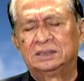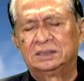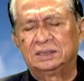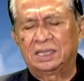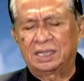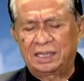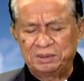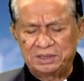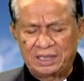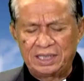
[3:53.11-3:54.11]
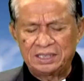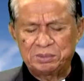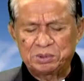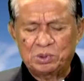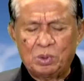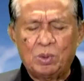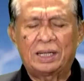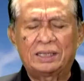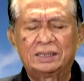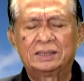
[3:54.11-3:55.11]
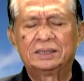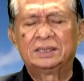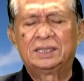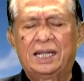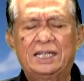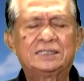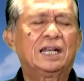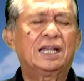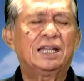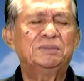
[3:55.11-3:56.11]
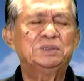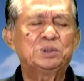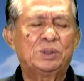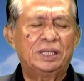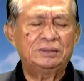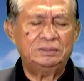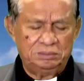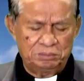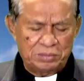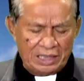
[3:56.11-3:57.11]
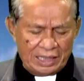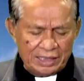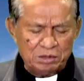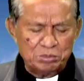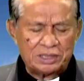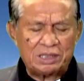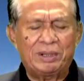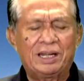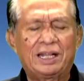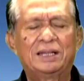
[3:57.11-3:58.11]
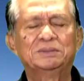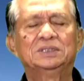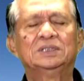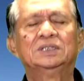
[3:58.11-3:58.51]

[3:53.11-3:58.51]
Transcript: Yang kami sering sebut hoak. Ajarlah kami Tuhan, berilah hikmat kepada kami.